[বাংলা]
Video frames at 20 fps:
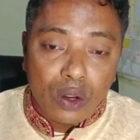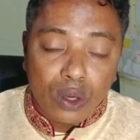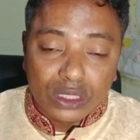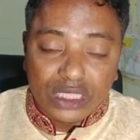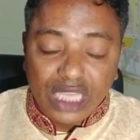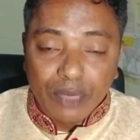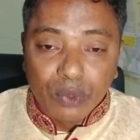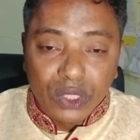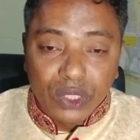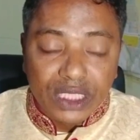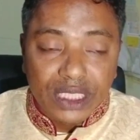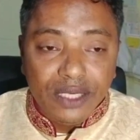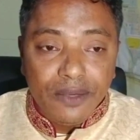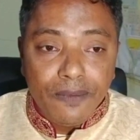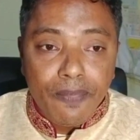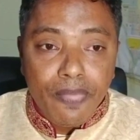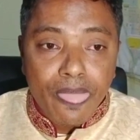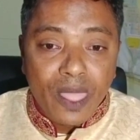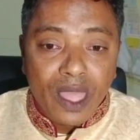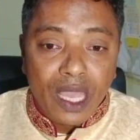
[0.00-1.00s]
কথা বলি
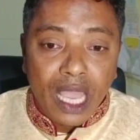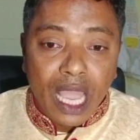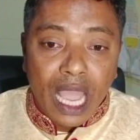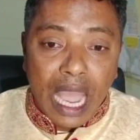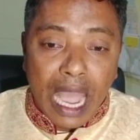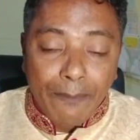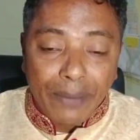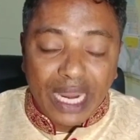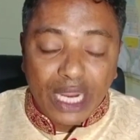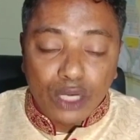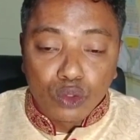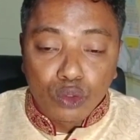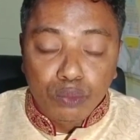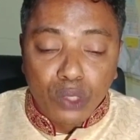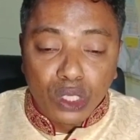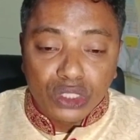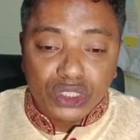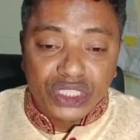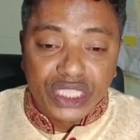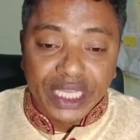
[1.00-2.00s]
আমরা
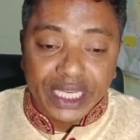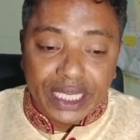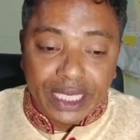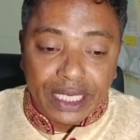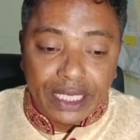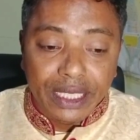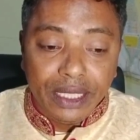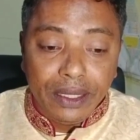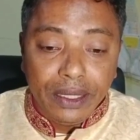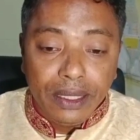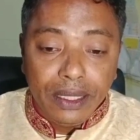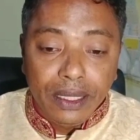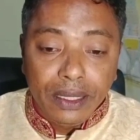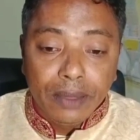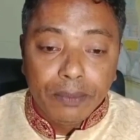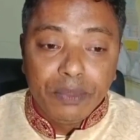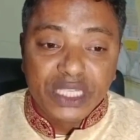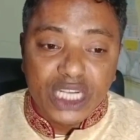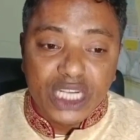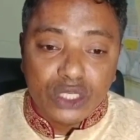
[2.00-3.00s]
রূপগঞ্জ থেকে
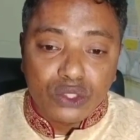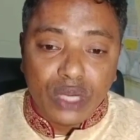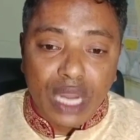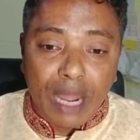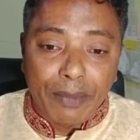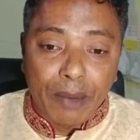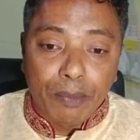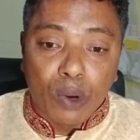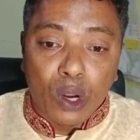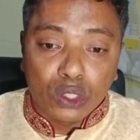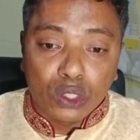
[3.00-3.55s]
বিশেষ করে আমরা